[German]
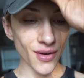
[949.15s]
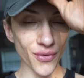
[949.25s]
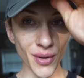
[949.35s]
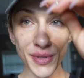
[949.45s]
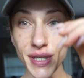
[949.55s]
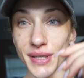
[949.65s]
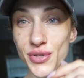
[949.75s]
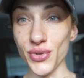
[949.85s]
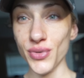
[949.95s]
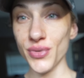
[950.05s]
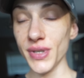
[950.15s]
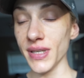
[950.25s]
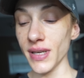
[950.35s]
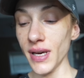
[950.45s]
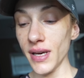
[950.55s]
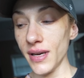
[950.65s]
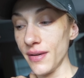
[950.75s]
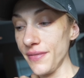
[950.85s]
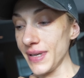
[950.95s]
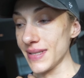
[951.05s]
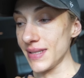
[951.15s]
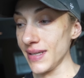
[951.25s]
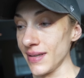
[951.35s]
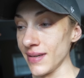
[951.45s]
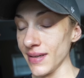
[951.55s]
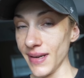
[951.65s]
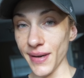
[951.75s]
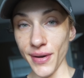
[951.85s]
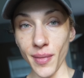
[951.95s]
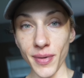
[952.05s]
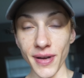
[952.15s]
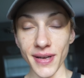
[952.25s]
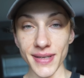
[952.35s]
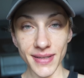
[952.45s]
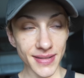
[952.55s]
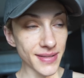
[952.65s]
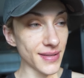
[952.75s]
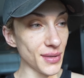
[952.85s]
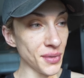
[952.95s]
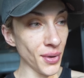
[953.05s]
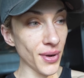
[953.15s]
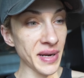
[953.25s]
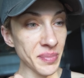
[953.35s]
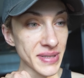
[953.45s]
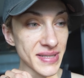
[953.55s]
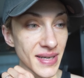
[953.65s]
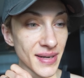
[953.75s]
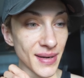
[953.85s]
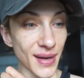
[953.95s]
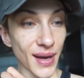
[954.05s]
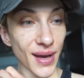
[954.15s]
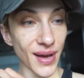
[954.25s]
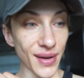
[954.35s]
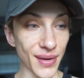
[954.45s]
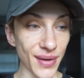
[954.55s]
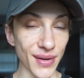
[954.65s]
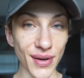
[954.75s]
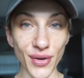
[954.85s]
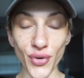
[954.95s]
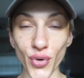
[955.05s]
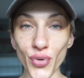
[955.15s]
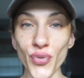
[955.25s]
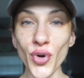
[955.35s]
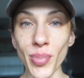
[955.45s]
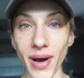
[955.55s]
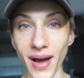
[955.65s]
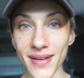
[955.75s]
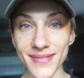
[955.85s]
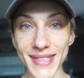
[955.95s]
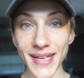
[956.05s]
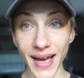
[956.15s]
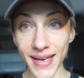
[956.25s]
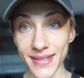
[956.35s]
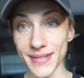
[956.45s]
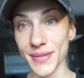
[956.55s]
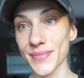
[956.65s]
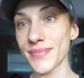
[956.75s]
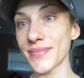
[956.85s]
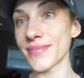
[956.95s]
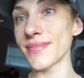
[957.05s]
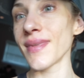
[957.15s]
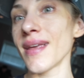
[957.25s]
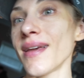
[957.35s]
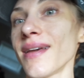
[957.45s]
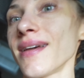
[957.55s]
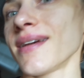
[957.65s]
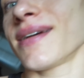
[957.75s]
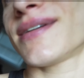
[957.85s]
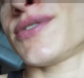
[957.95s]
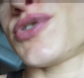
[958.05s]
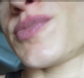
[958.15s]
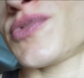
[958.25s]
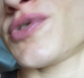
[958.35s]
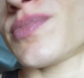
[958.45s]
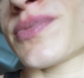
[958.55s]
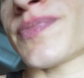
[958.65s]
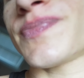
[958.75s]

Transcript: Formcheck ist schon durch. Wir sehen, der Körper ist noch ein bisschen äh, füllbar. Das heißt, chip chip,